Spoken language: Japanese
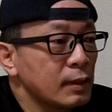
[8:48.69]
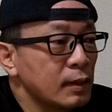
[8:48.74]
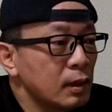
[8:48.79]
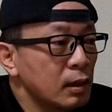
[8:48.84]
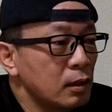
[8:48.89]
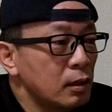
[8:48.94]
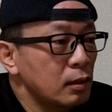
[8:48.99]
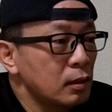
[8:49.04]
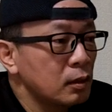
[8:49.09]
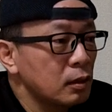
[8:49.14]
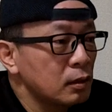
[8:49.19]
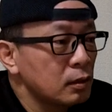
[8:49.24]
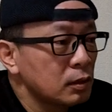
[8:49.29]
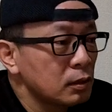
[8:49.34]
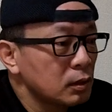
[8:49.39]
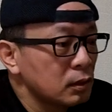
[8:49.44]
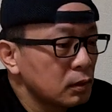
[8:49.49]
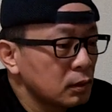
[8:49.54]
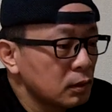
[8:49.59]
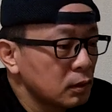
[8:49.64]
で、
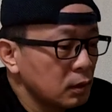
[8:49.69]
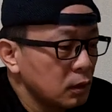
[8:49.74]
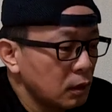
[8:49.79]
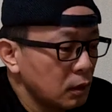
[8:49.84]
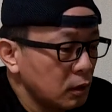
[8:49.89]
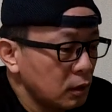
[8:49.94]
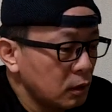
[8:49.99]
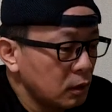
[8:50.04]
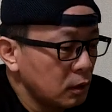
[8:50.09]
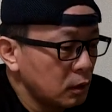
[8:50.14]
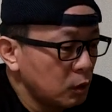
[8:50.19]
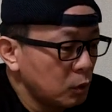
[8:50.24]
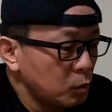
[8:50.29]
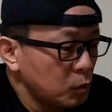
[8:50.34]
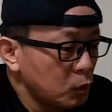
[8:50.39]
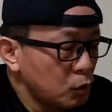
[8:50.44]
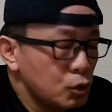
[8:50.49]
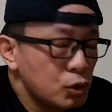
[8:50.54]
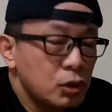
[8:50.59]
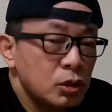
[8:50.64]

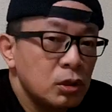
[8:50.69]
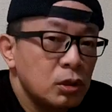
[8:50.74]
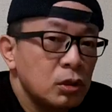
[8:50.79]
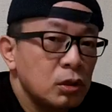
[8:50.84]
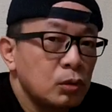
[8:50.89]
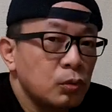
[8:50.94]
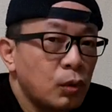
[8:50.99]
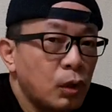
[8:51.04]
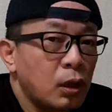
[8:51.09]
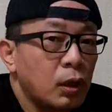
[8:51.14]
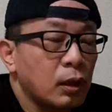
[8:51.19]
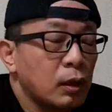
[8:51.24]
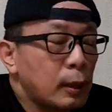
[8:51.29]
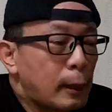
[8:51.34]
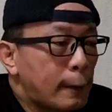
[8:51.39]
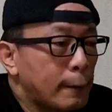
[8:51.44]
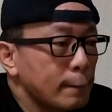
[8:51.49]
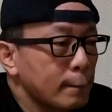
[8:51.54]
えーまあ、うちは、